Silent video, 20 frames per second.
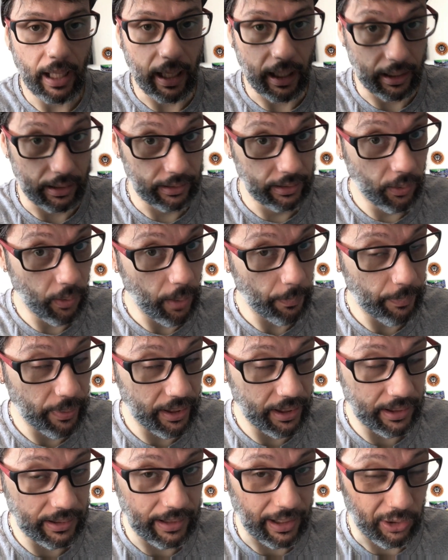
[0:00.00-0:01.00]
a não
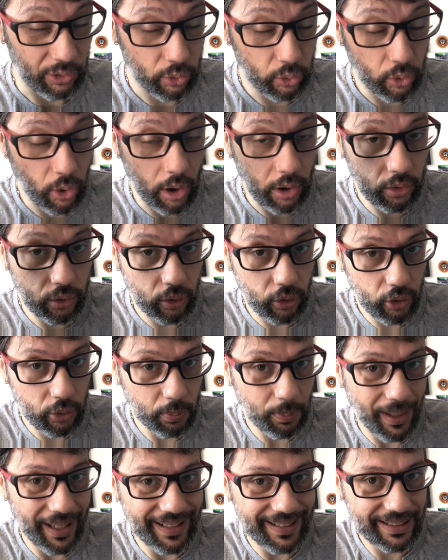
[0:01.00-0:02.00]
apenas a todos os
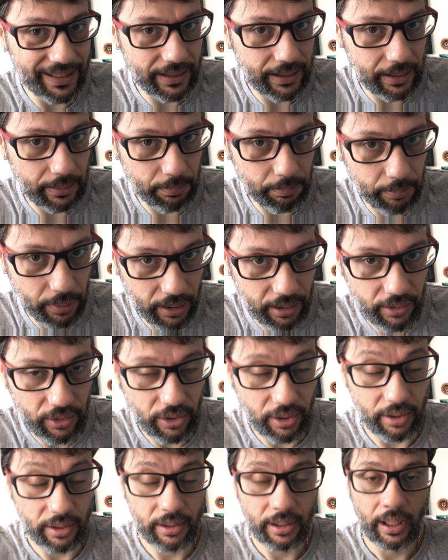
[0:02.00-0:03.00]

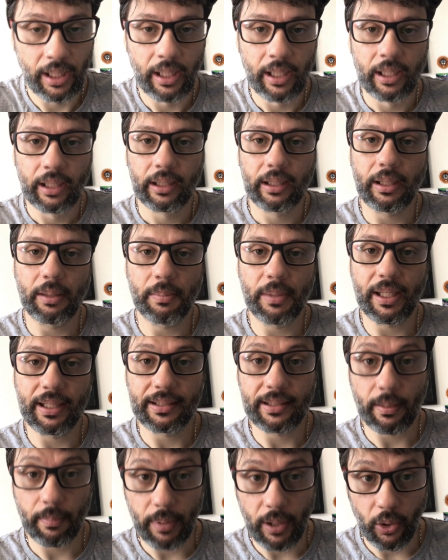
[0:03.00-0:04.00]
participantes que me
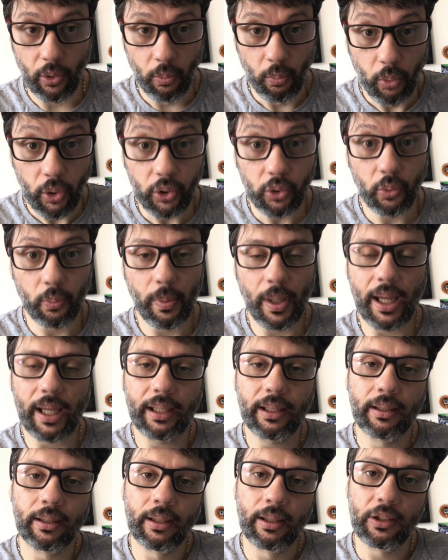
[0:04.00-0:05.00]
receberam muito
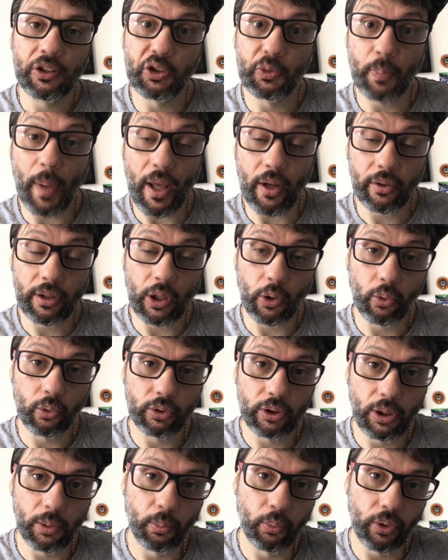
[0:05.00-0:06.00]
bem. Espero ter
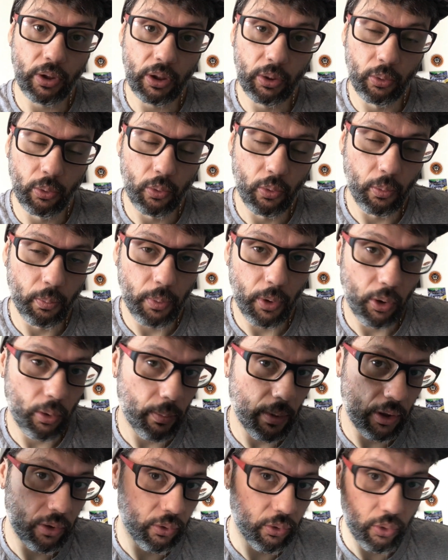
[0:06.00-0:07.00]
contribuído com pelo
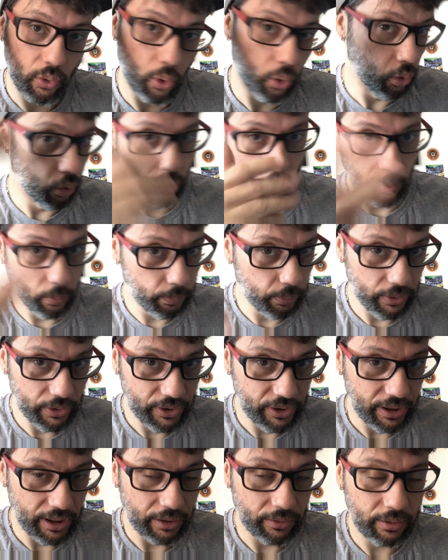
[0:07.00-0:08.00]
menos
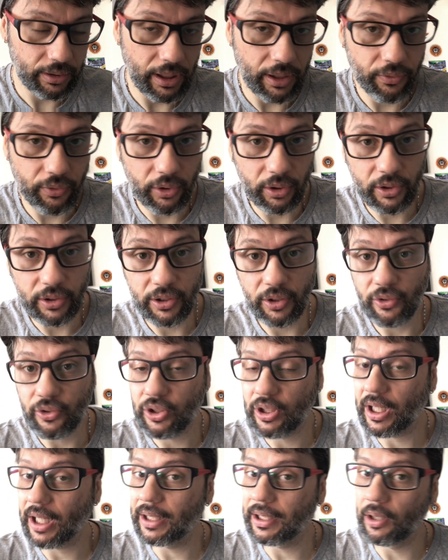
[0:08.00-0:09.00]
1% da evolução
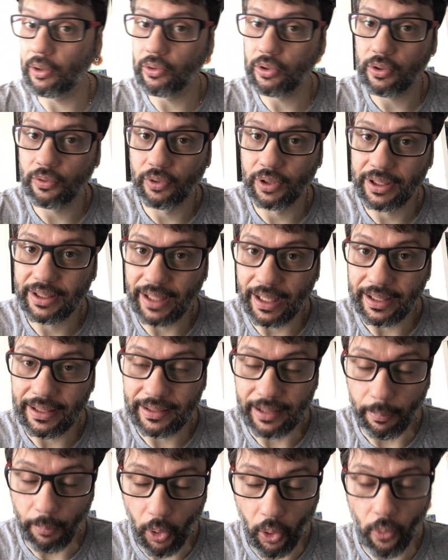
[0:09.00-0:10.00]
de cada um de vocês,
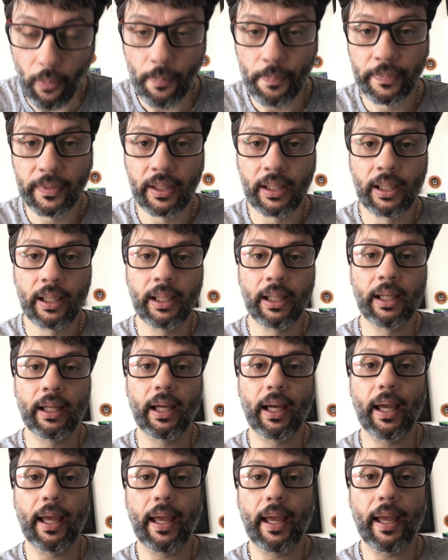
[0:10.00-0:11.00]
tá bom?
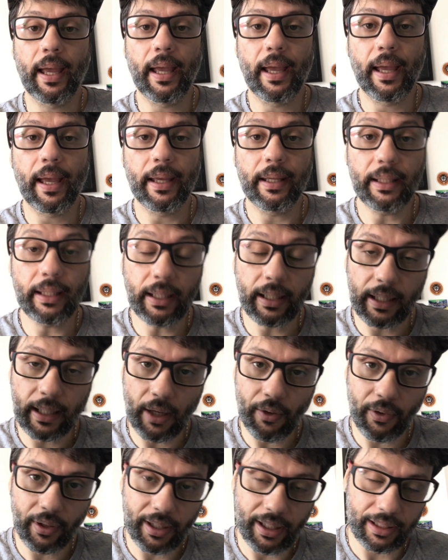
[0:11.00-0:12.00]
É, e
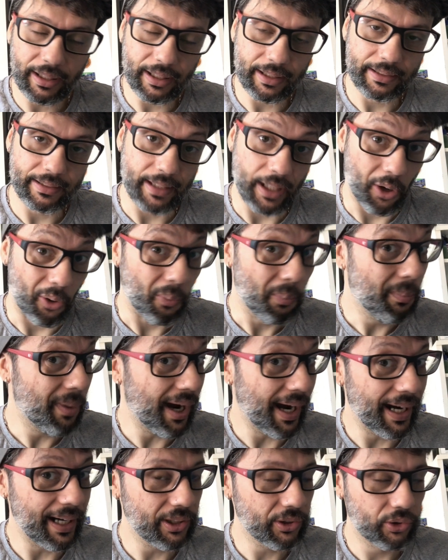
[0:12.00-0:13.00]
quero agradecer ao
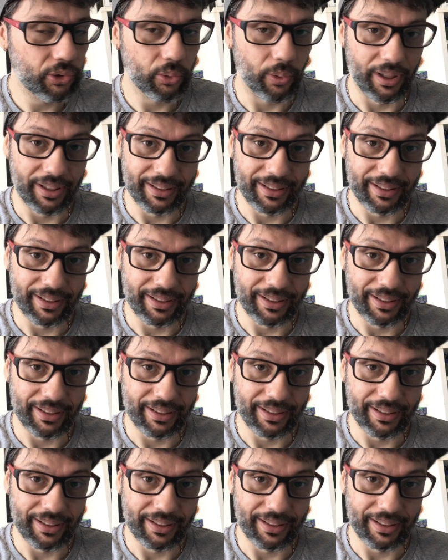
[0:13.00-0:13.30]
Márcio,